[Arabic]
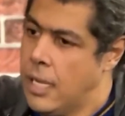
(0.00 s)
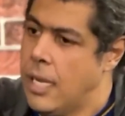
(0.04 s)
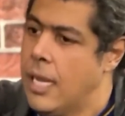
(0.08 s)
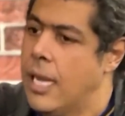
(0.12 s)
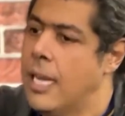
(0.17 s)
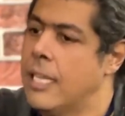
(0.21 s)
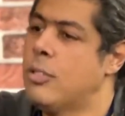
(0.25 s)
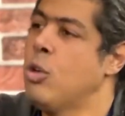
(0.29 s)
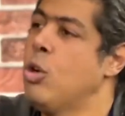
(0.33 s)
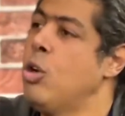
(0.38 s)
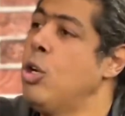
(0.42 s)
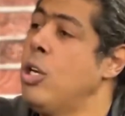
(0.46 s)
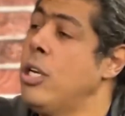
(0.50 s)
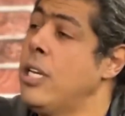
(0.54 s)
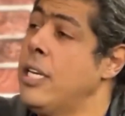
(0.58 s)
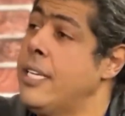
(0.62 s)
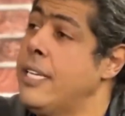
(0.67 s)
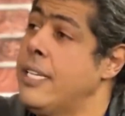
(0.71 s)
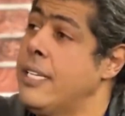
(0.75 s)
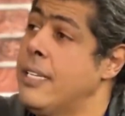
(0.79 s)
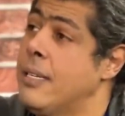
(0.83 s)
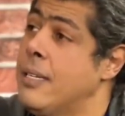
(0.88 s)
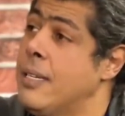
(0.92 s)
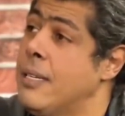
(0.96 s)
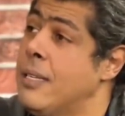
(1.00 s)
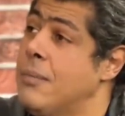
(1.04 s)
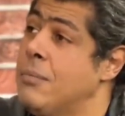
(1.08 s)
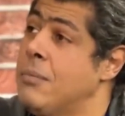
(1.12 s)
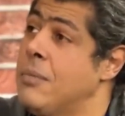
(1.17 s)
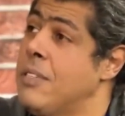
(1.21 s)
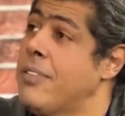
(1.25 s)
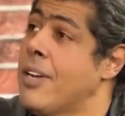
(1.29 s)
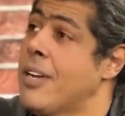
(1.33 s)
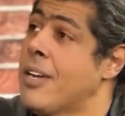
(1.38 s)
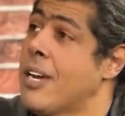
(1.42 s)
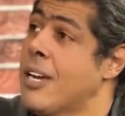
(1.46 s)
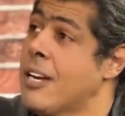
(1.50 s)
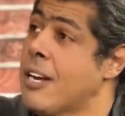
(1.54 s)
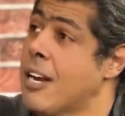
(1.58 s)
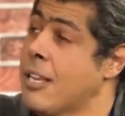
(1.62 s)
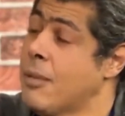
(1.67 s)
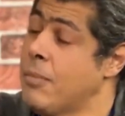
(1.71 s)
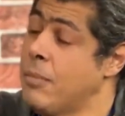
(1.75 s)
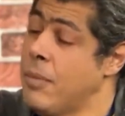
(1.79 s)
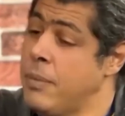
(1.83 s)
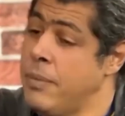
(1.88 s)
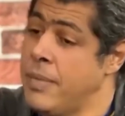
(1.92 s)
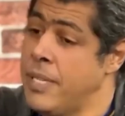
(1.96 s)
هتقول لي
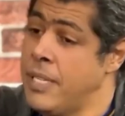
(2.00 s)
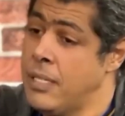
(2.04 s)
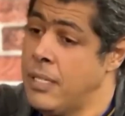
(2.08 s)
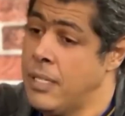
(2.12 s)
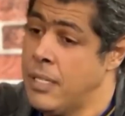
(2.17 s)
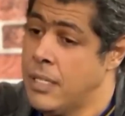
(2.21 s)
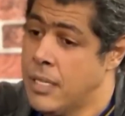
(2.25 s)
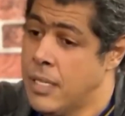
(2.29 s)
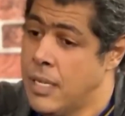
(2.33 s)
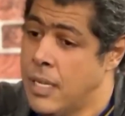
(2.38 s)
مفكرك بمين